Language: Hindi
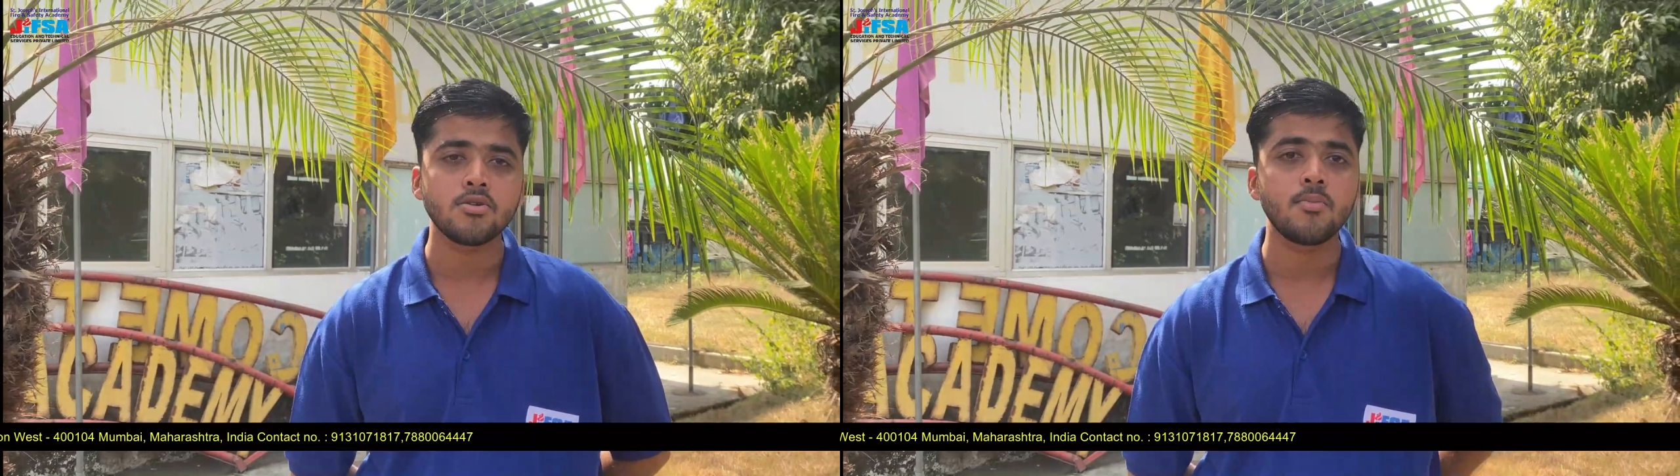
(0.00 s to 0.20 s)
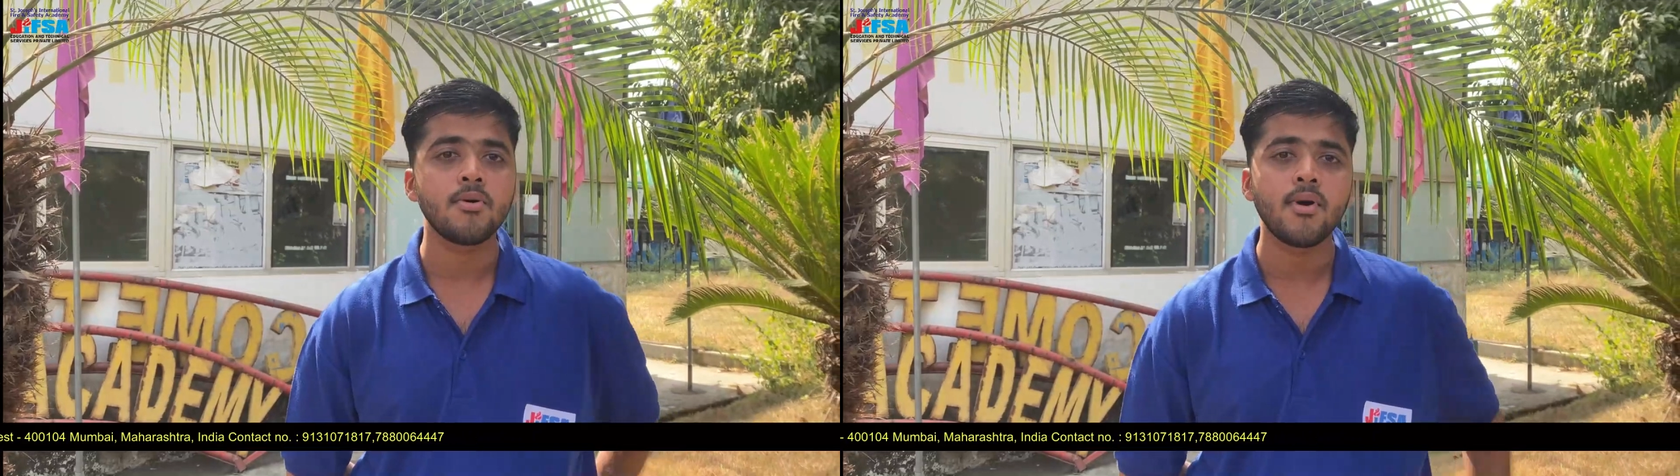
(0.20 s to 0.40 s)

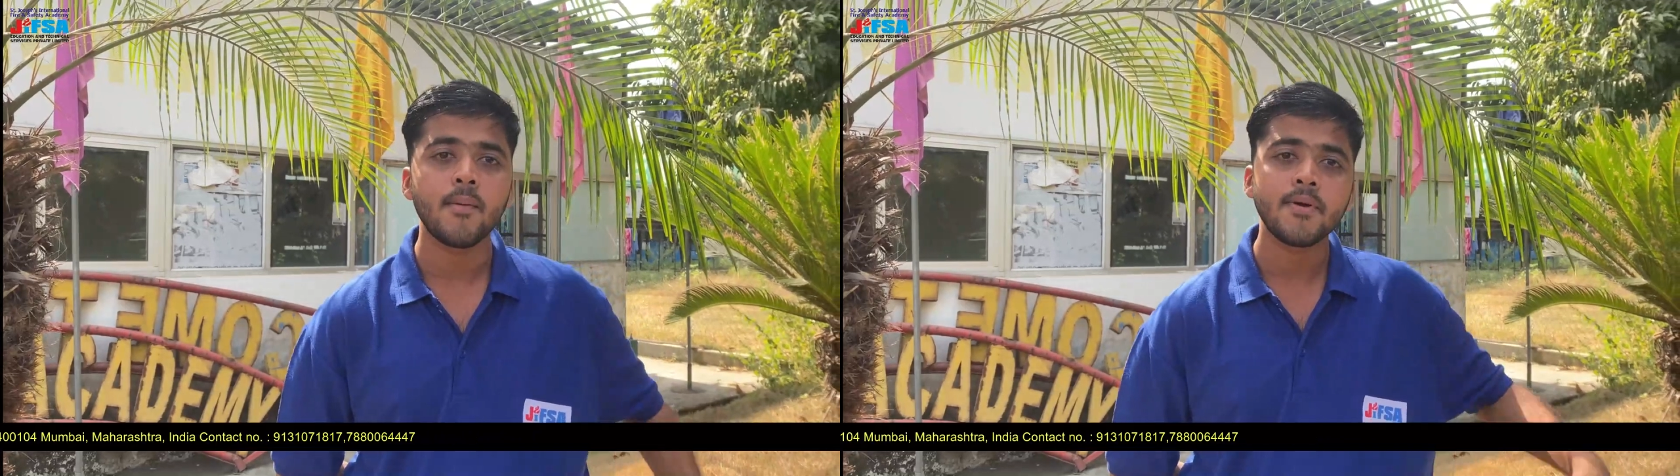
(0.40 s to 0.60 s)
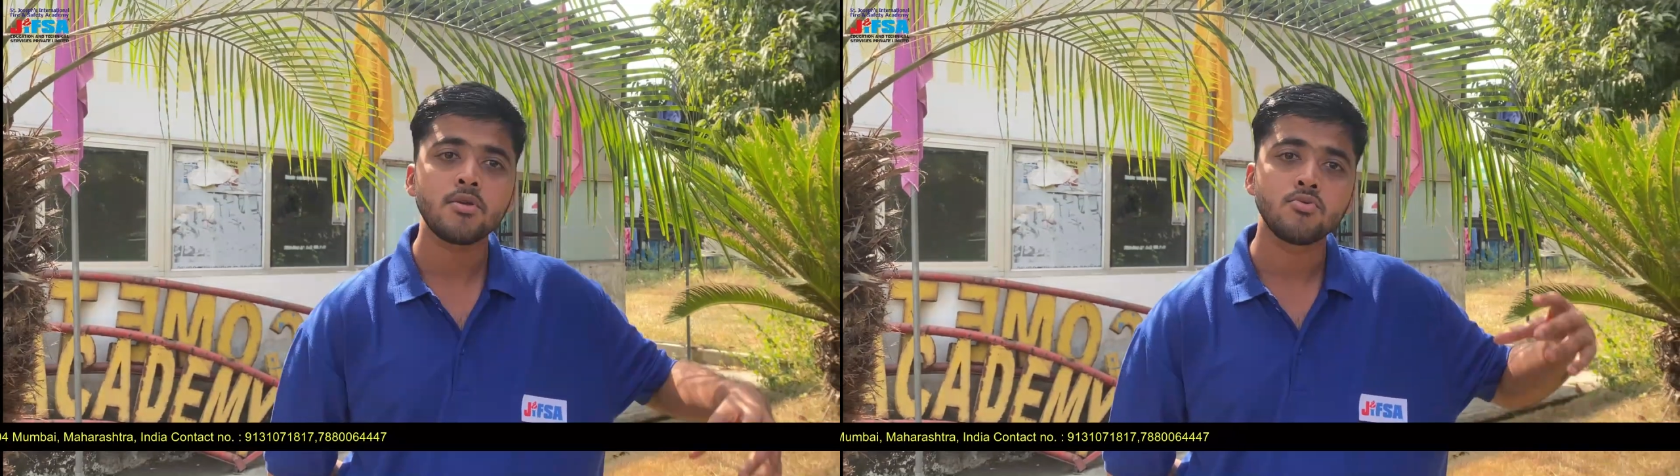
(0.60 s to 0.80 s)
जो मैं वहाँ
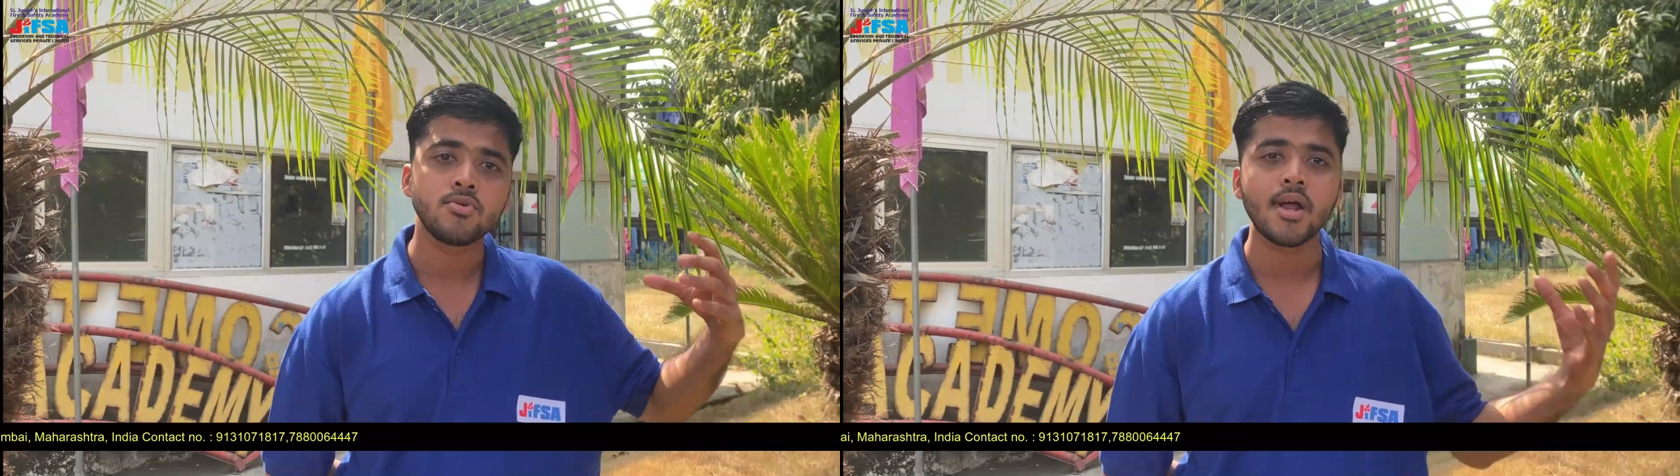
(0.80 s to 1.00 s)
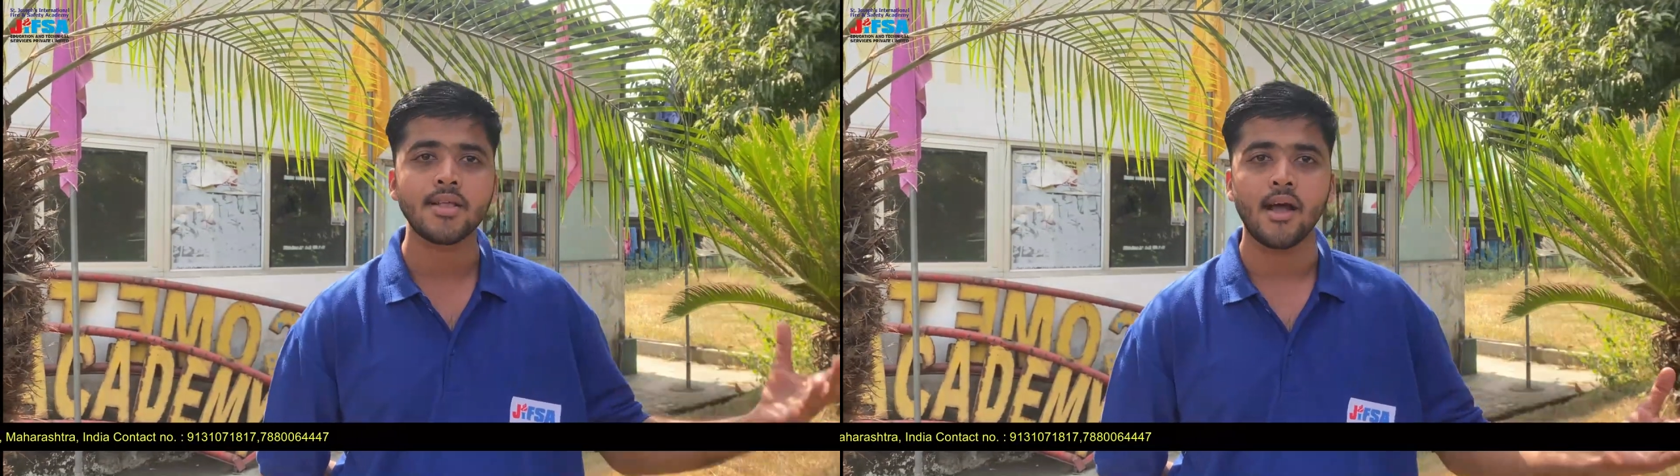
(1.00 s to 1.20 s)
पे छूट
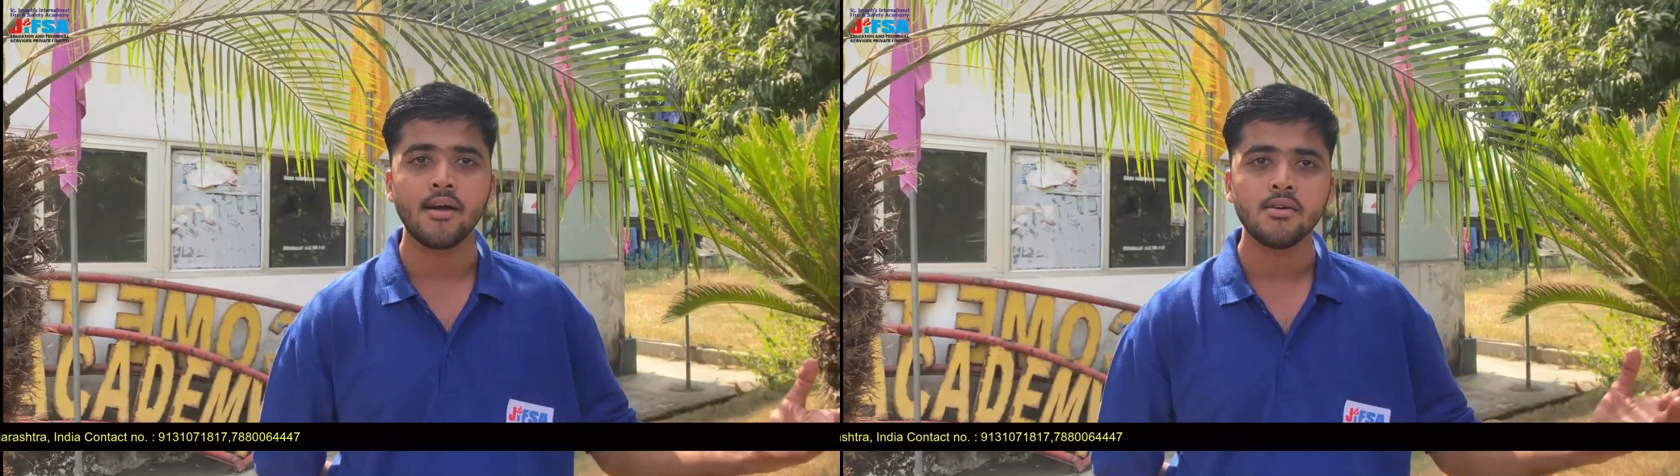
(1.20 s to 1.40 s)
रहा था